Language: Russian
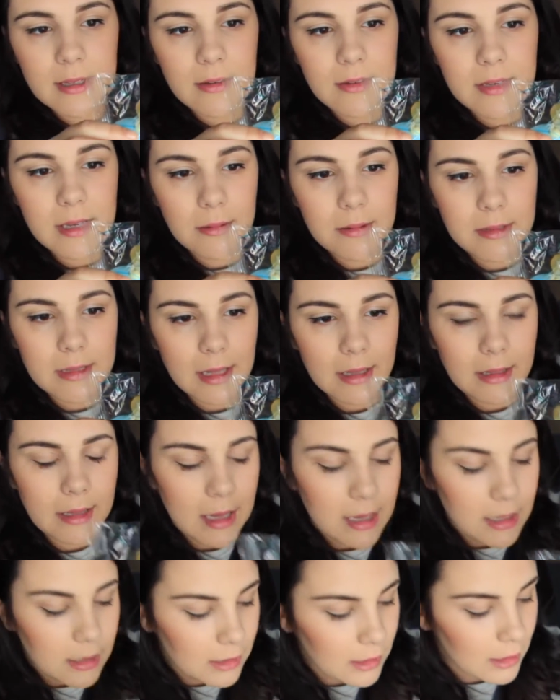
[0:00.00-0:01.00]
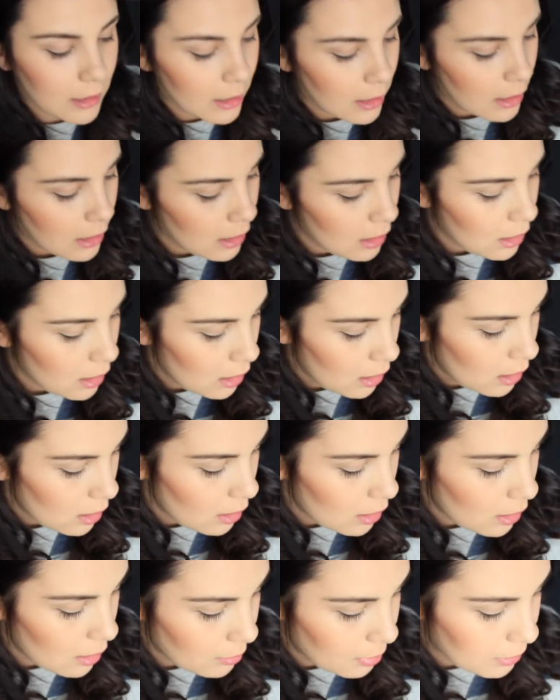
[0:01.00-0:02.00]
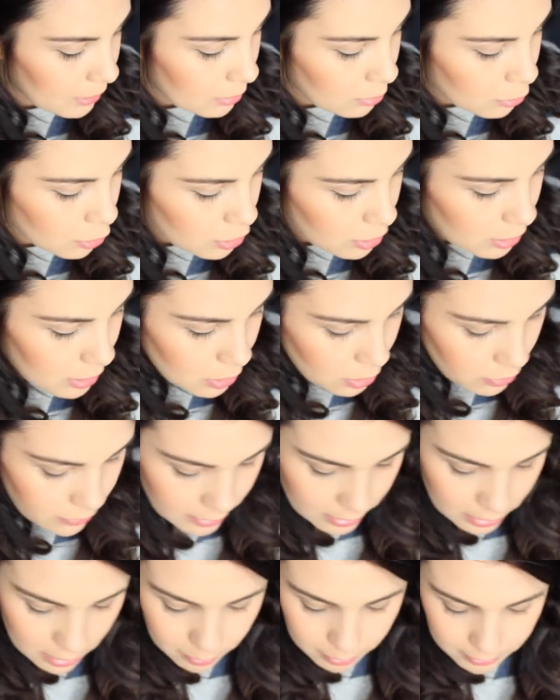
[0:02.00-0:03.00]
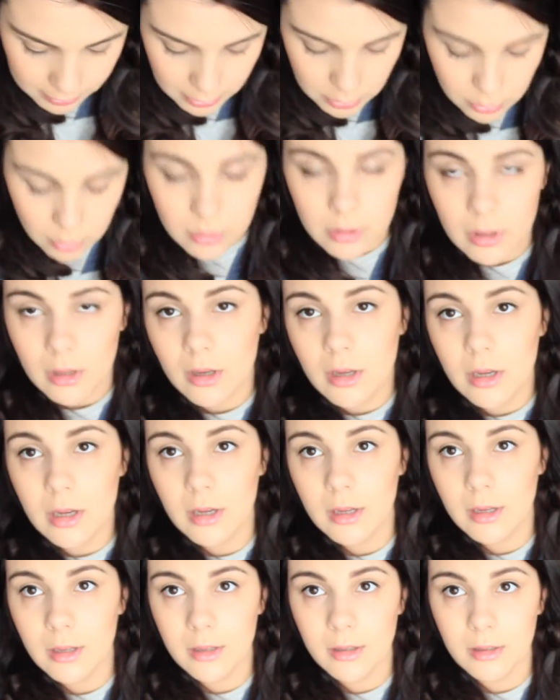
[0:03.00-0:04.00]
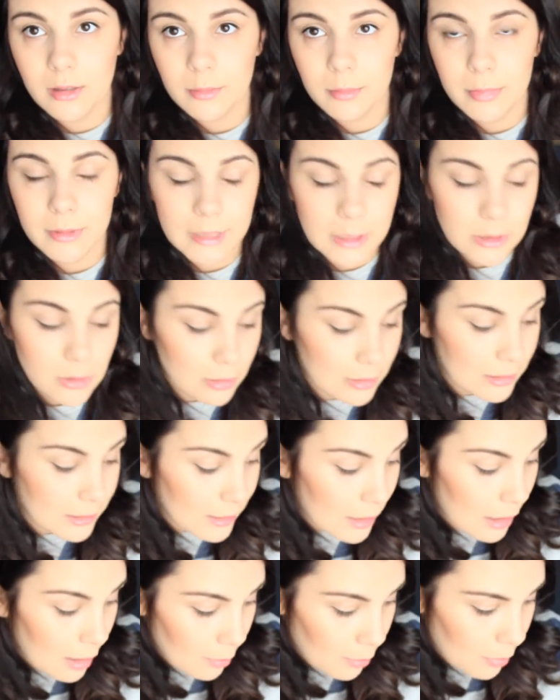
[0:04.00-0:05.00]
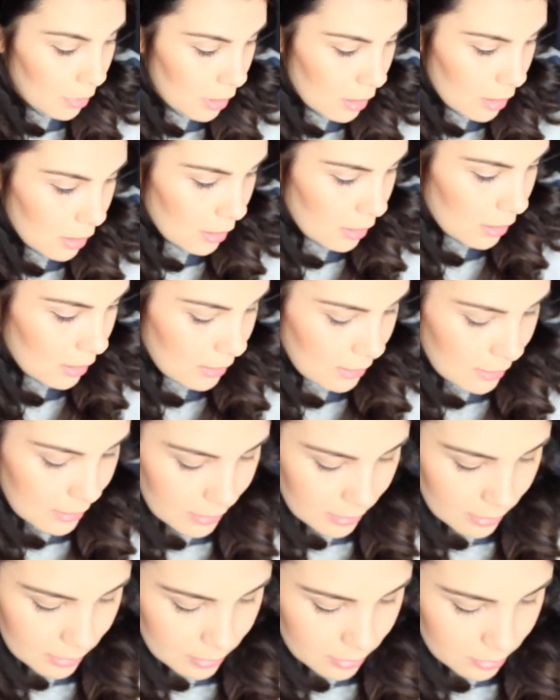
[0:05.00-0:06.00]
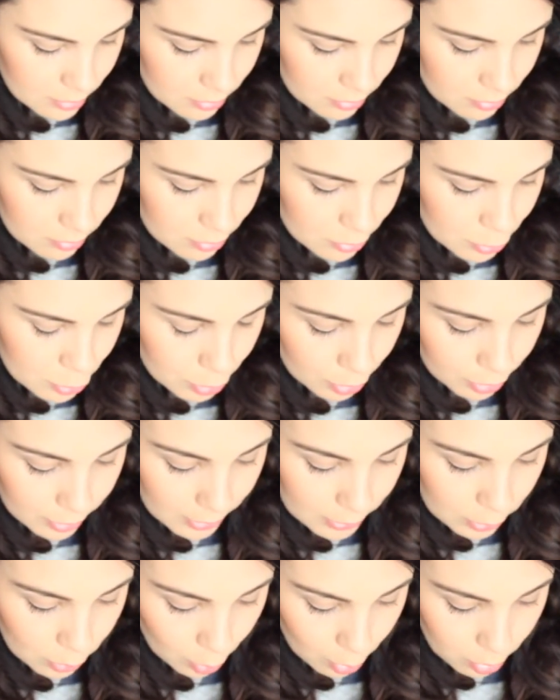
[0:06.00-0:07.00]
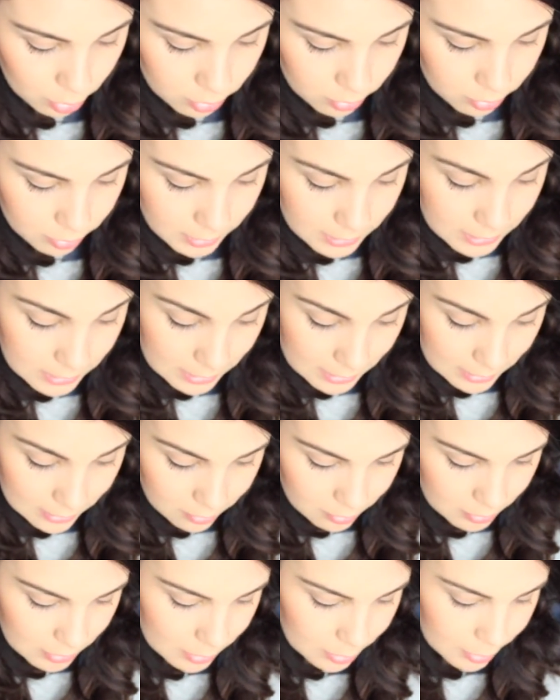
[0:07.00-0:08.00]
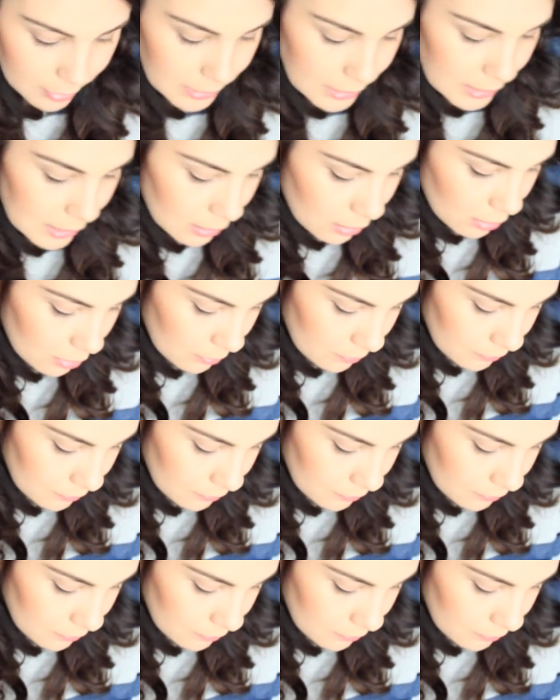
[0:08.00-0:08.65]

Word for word: совсем стандартная, а, потому что я не уверена подойдет так, подойдет ли нам а, что-то одно быстрое, либо нет.